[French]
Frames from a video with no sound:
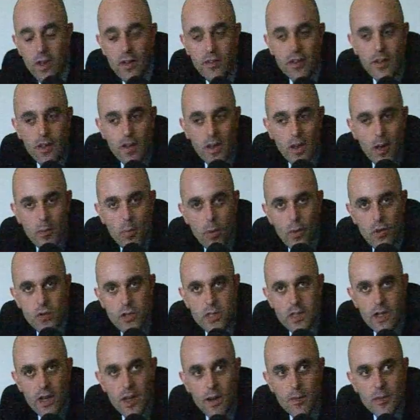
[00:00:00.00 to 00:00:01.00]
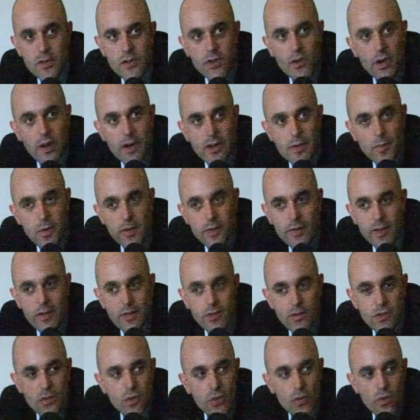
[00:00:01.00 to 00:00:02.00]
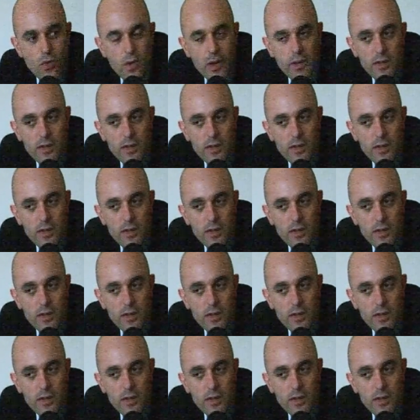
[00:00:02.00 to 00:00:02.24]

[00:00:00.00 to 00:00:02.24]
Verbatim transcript: Être irréprochable sur l'alimentation,